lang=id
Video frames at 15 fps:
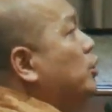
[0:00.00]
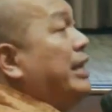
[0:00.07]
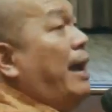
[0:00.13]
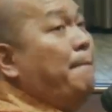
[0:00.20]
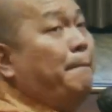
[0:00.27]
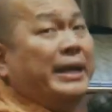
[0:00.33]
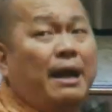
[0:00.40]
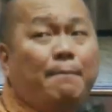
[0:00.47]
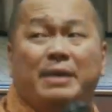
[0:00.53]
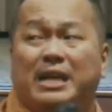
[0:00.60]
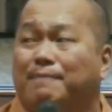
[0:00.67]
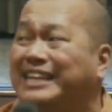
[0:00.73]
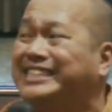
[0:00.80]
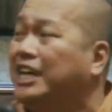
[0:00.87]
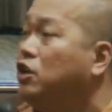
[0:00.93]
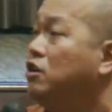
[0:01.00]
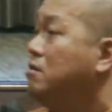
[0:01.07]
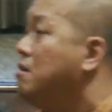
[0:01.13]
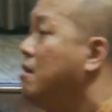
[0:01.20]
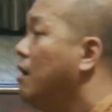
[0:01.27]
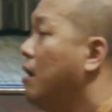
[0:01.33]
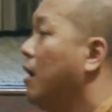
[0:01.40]
Yang pegang mic baca dong.
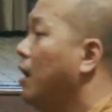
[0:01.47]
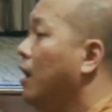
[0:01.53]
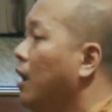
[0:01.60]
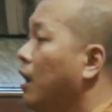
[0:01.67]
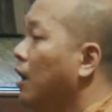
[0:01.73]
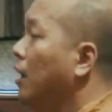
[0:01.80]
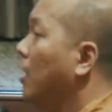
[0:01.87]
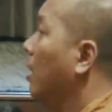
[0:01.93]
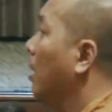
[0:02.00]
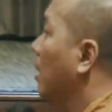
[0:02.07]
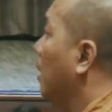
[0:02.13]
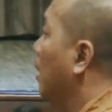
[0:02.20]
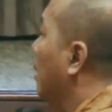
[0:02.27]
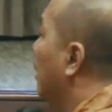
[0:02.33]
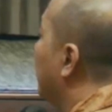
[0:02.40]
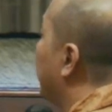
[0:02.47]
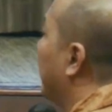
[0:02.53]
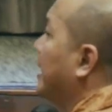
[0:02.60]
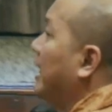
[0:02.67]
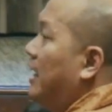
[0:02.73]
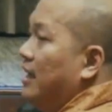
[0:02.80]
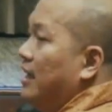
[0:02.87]
Gak ada.